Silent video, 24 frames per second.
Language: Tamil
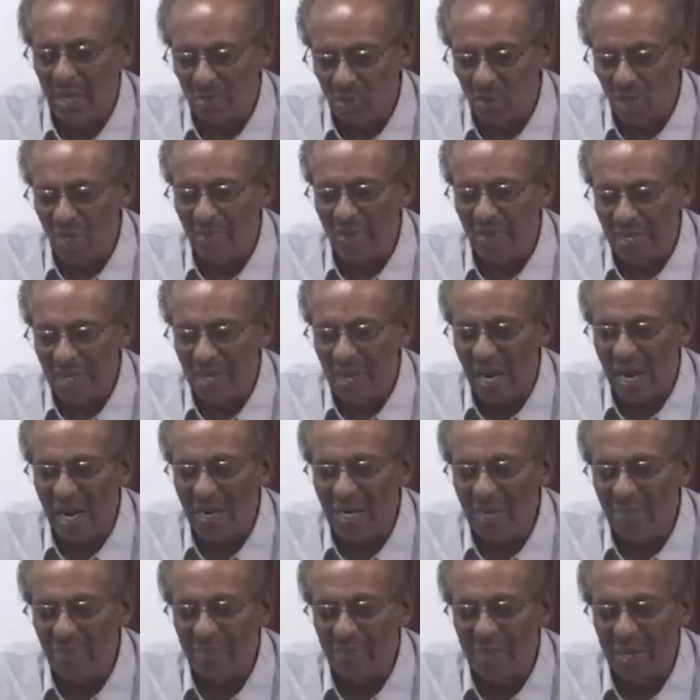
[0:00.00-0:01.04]

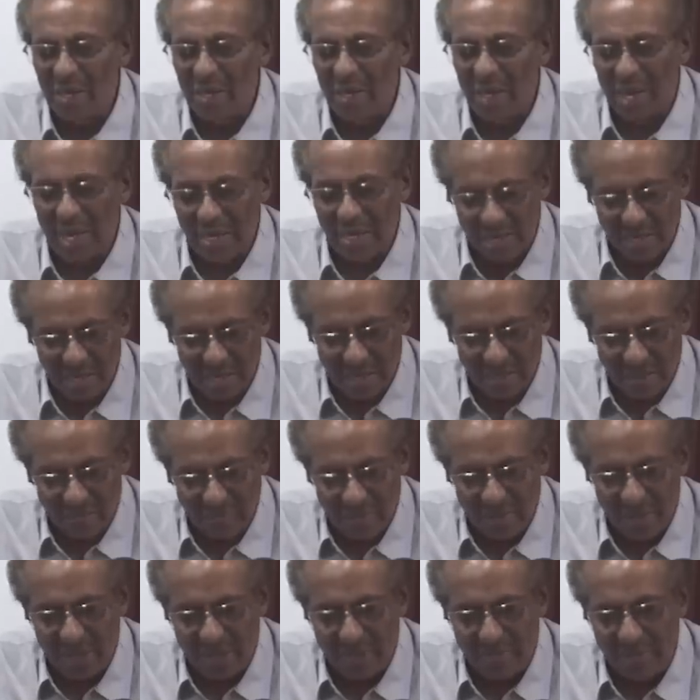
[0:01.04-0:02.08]
முதல்வரினால் அல்லது
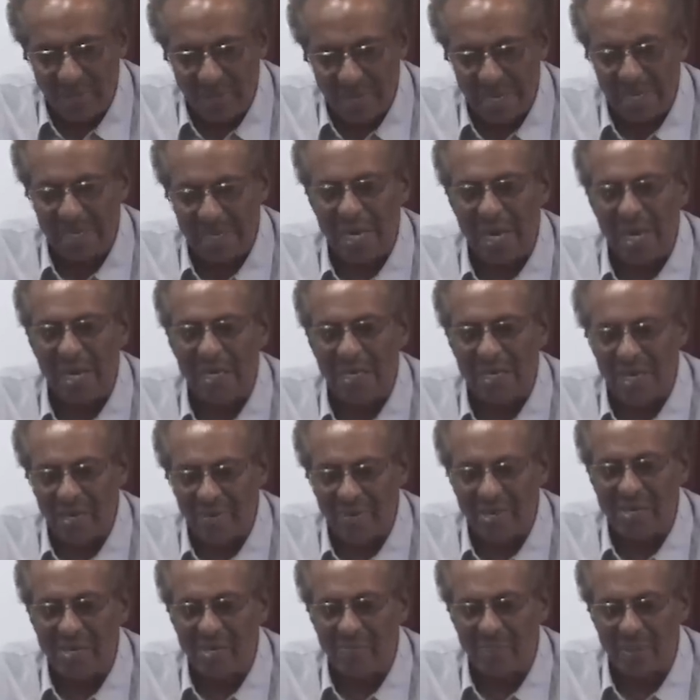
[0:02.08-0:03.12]
பிரேரணைகள்
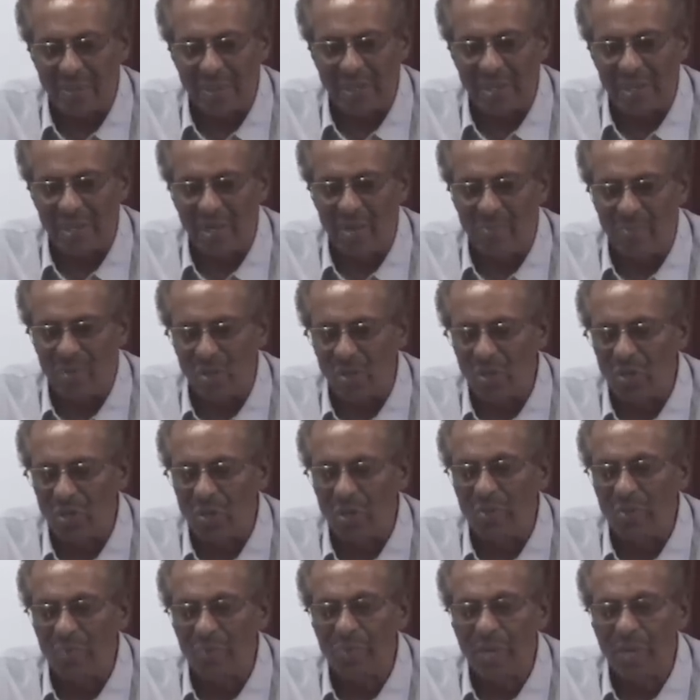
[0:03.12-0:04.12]
நிறைவேற்றப்படுகின்ற பொழுது